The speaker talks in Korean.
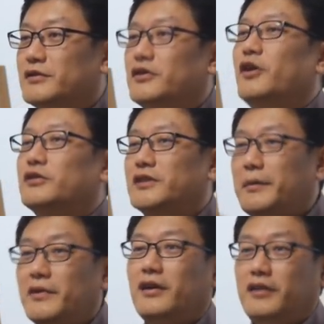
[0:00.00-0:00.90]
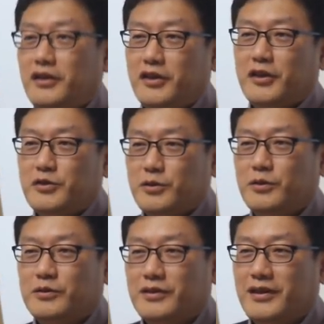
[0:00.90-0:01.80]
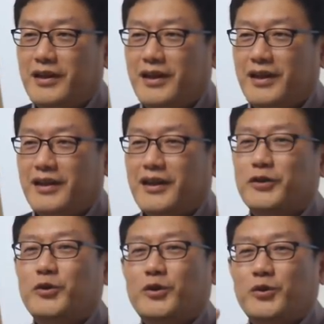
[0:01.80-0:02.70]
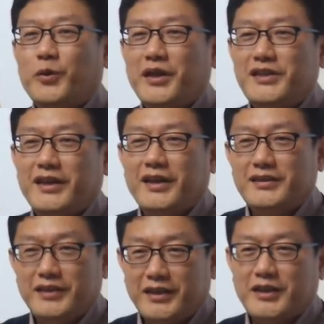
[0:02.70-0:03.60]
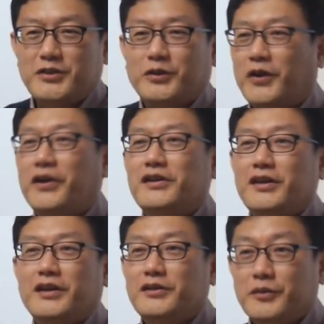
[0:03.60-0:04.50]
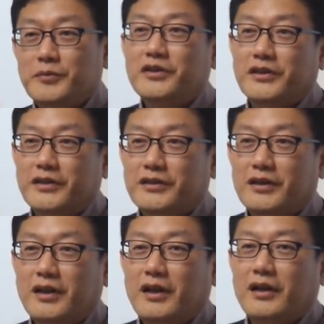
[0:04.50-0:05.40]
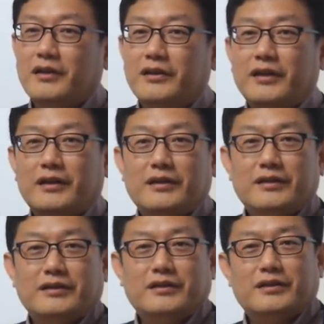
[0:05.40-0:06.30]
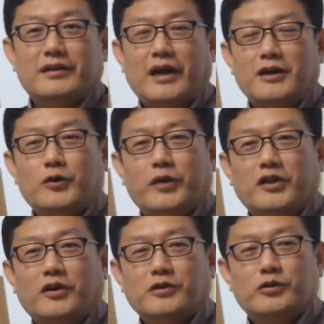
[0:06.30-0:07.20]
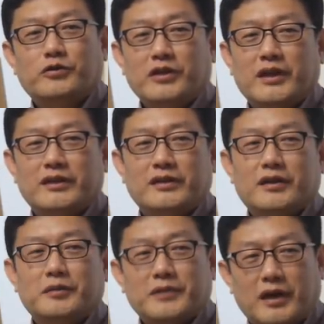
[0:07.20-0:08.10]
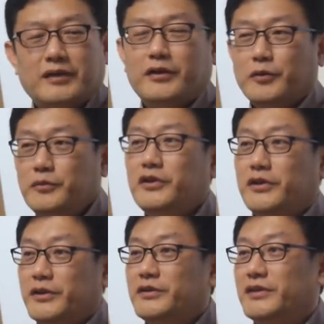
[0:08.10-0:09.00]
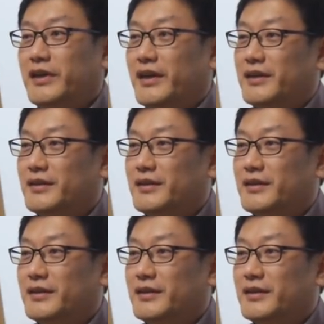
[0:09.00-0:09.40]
저 참나한테는 있겠죠. 그러니까 도의 세계에서는 있겠죠. 덕의 세계에서는 없는 거예요. 근데 나를 통해 덕으로 구현 안 된다 그러면 나한테 없는 거예요. 그게.